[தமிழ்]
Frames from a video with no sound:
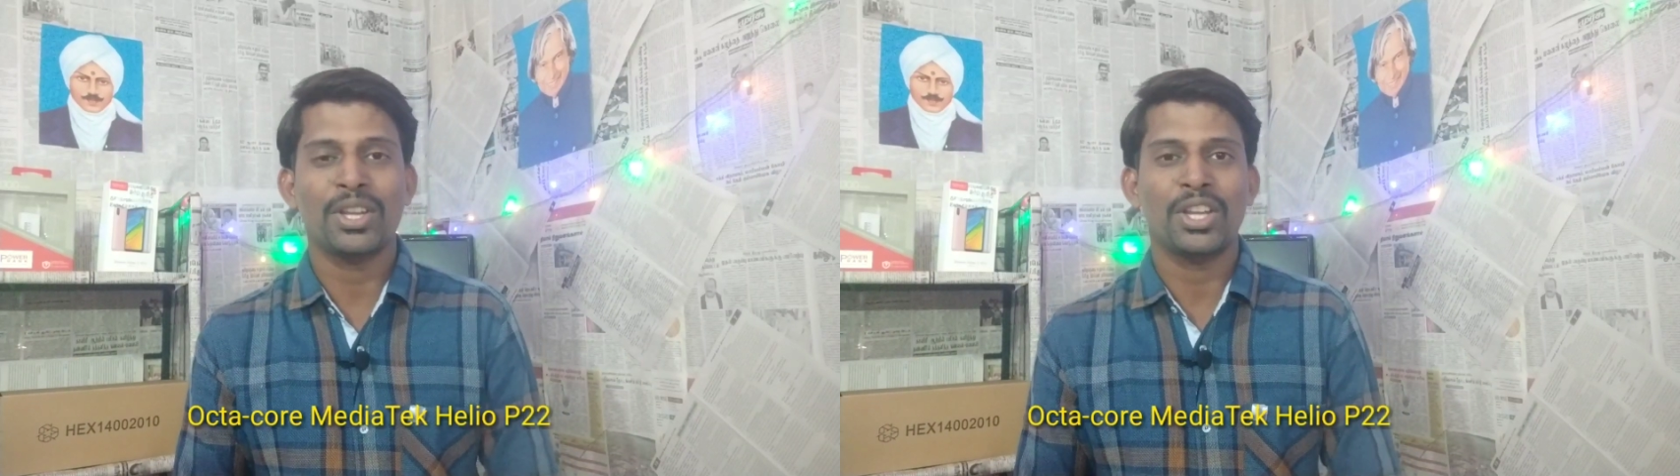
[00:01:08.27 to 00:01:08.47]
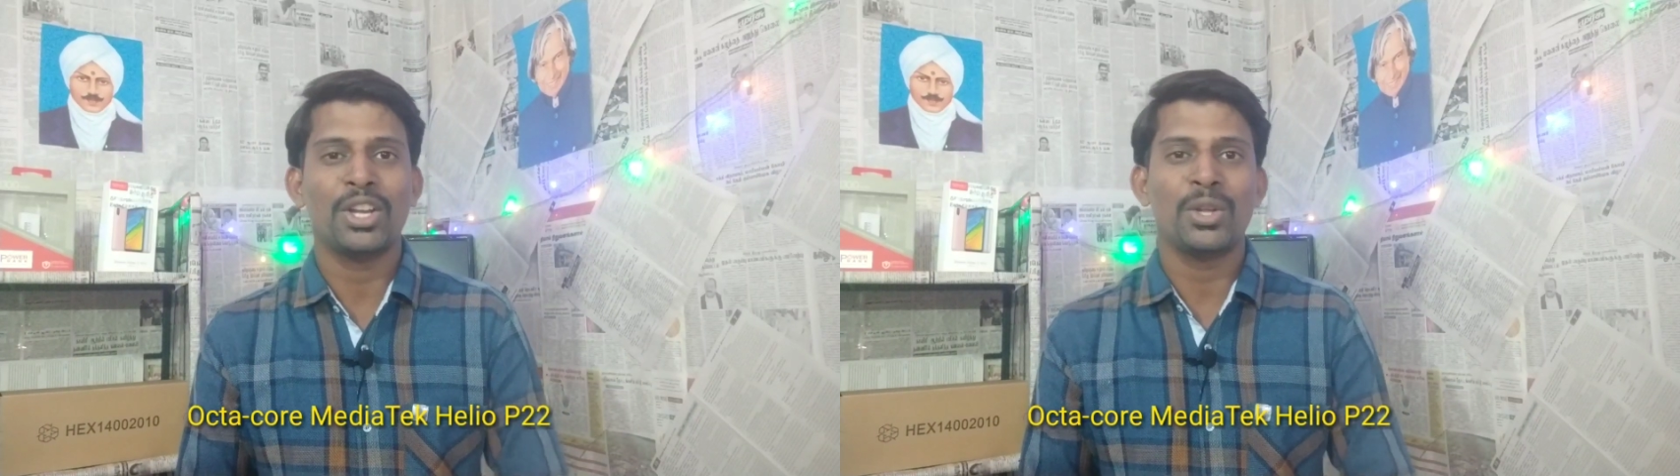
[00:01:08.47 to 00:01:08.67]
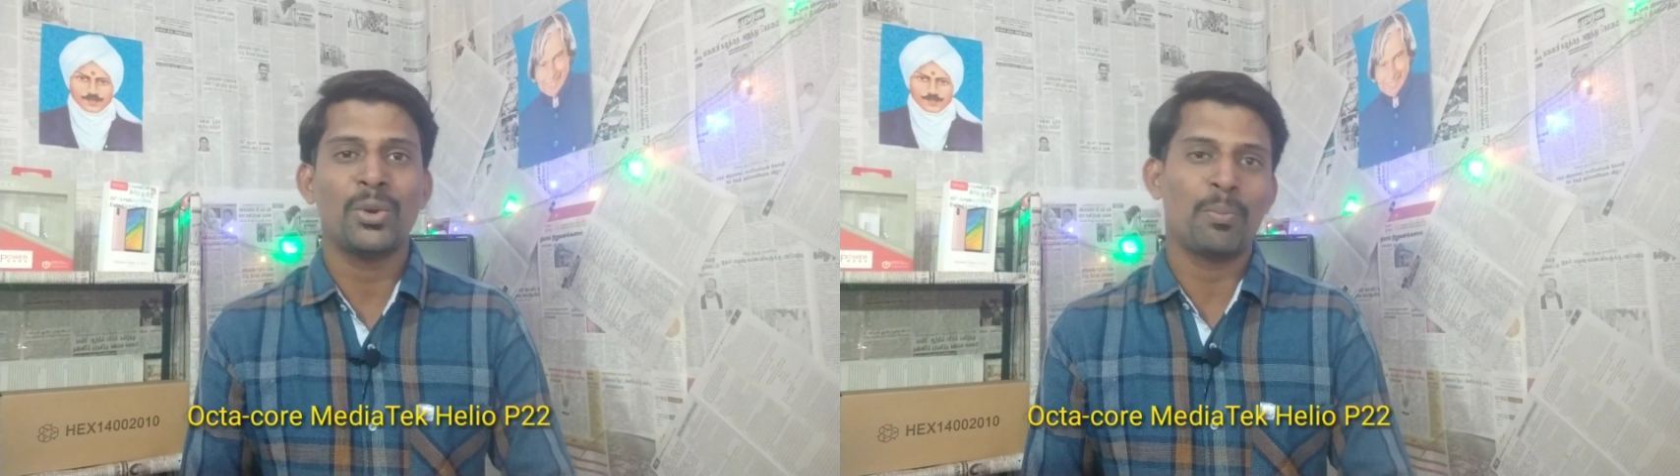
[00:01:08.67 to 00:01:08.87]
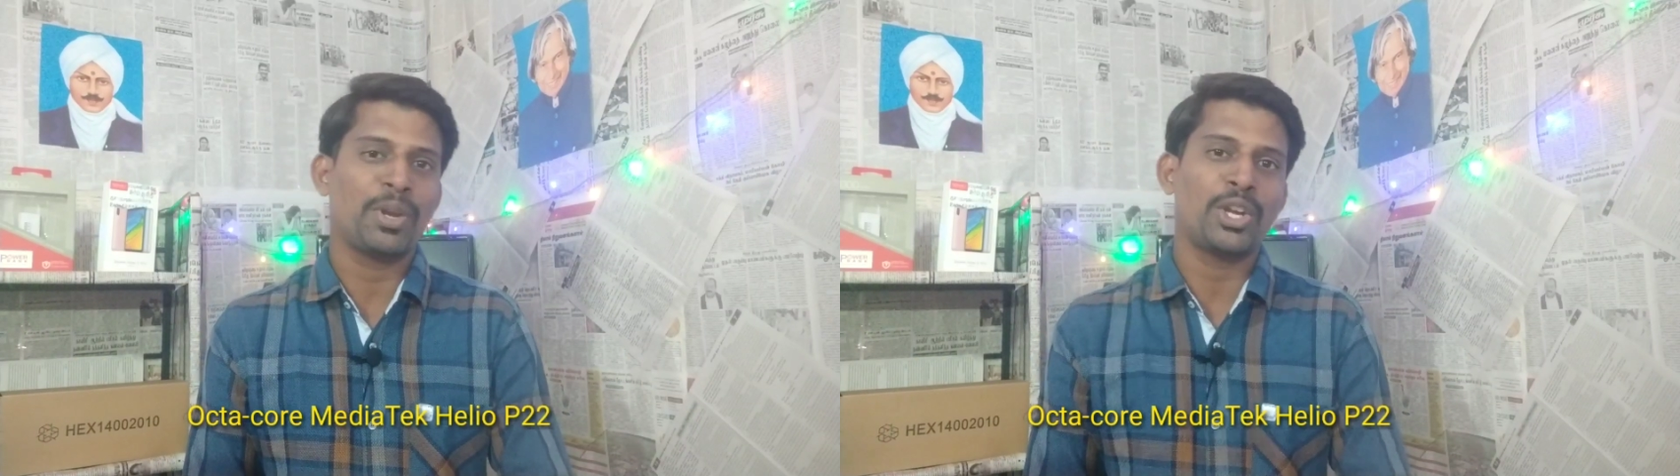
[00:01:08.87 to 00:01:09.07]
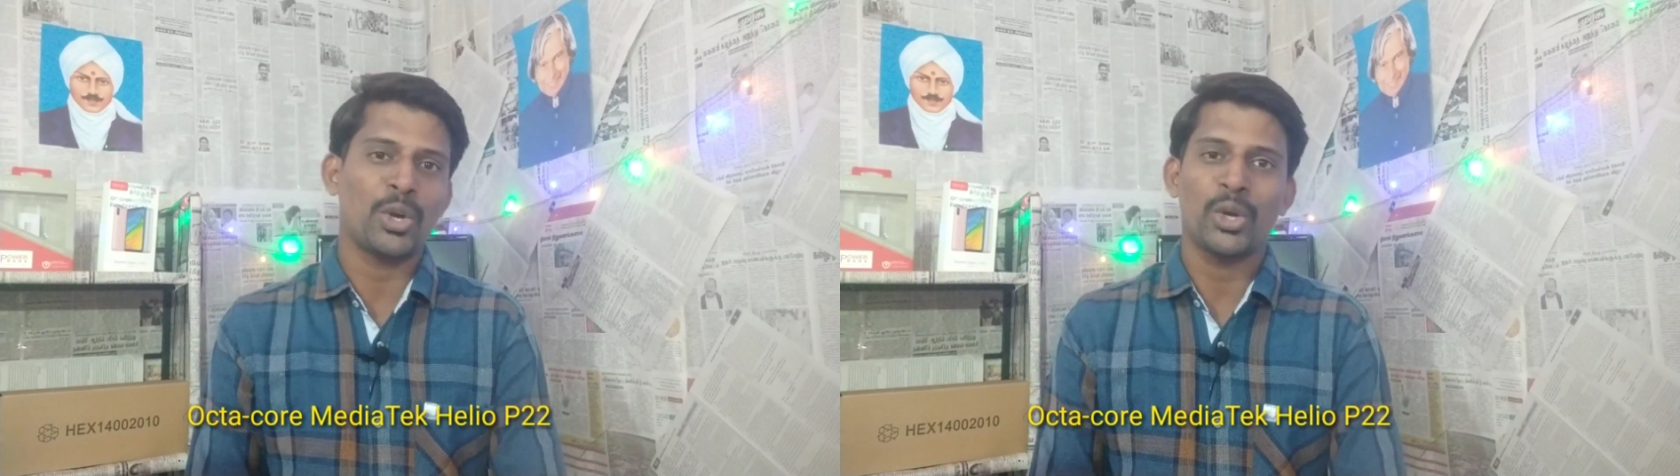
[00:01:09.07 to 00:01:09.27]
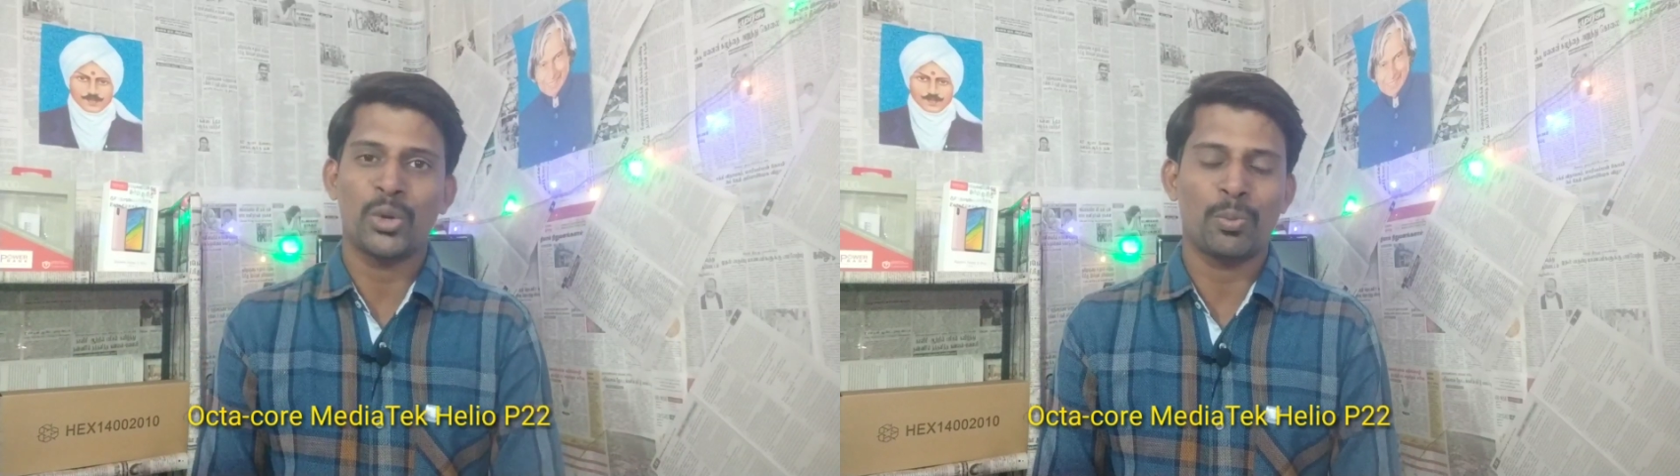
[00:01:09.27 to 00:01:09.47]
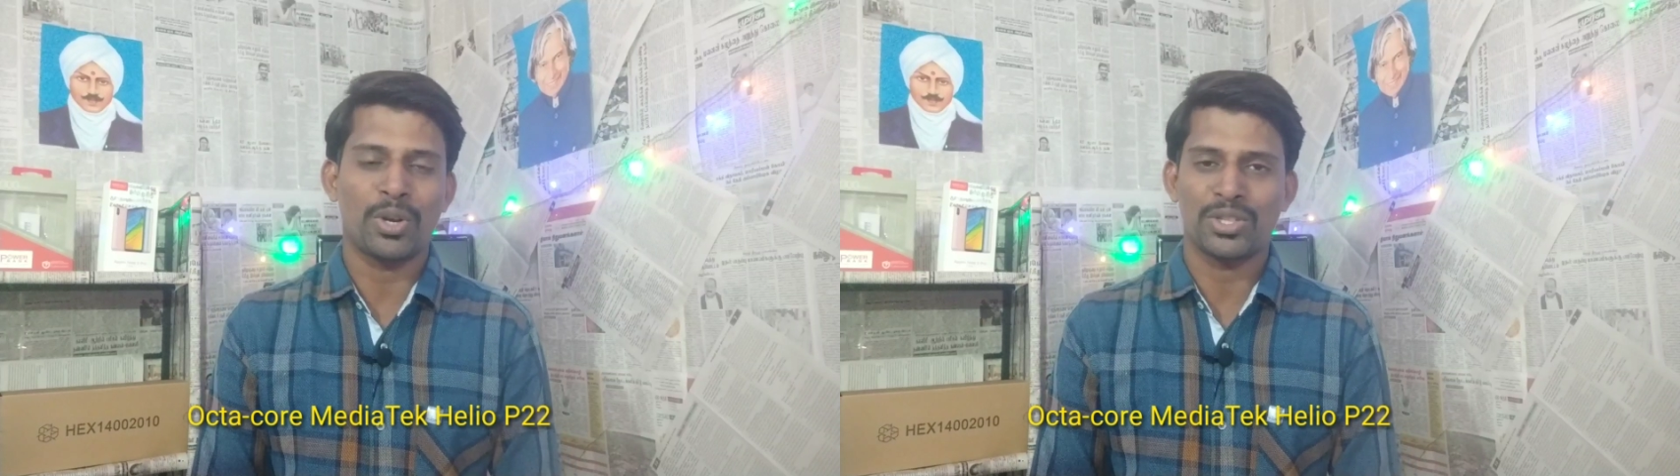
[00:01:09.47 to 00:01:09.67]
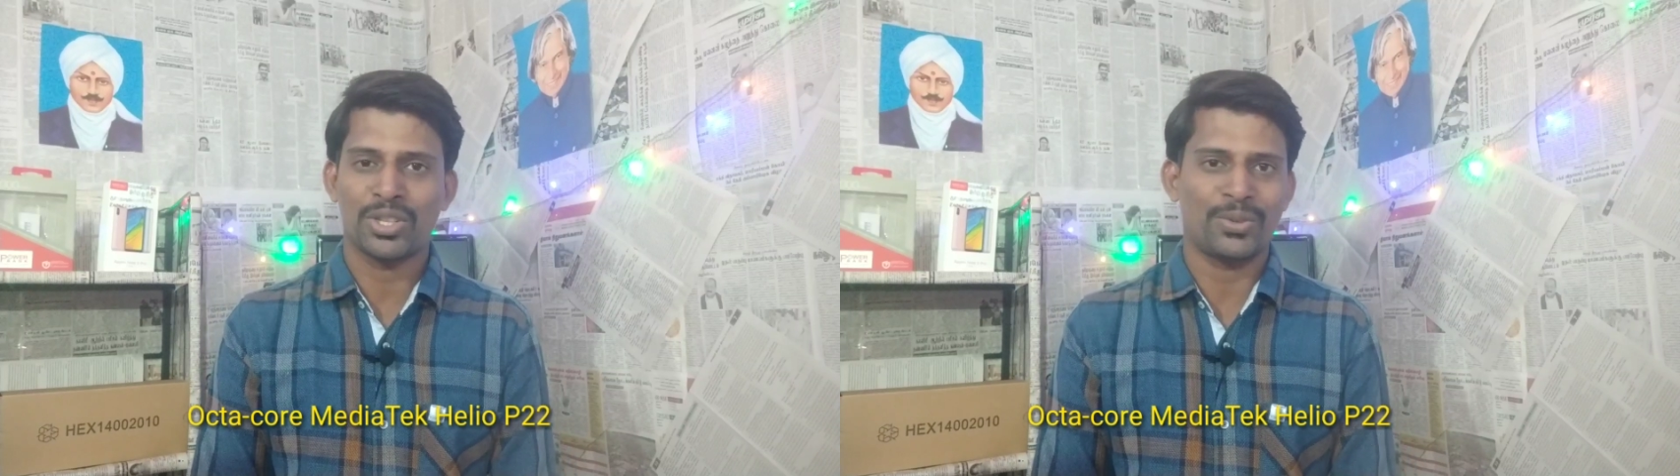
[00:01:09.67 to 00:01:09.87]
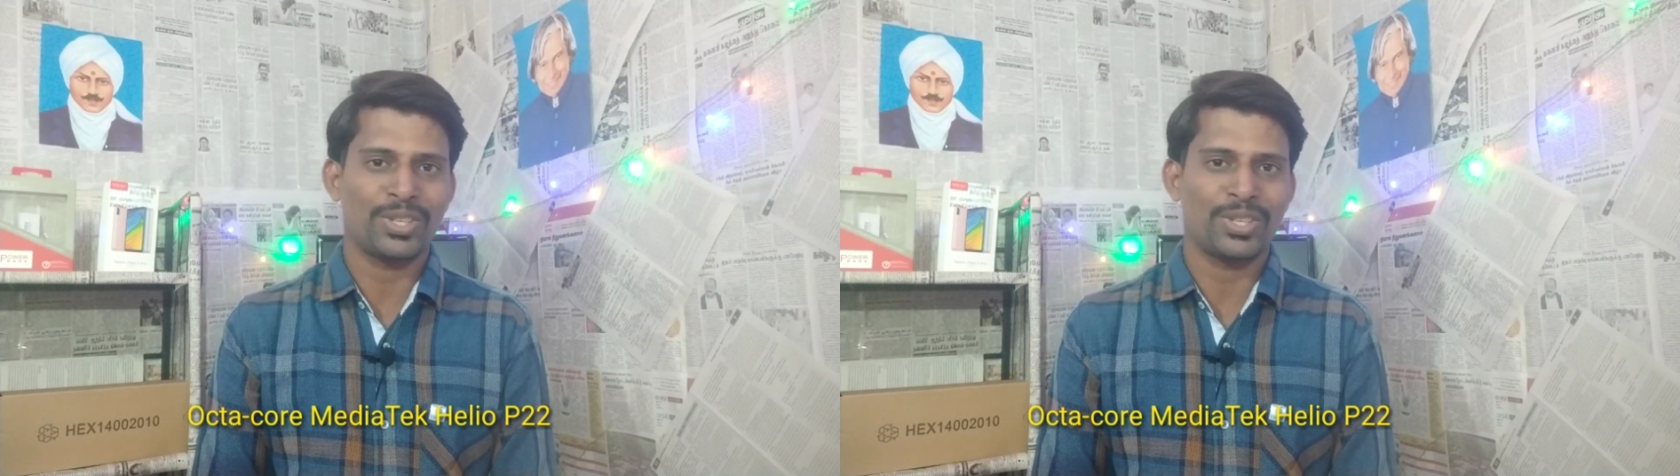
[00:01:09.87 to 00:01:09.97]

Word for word: ஹீலியோ பி டுவெண்ட்டி டூ ப்ராசஸர்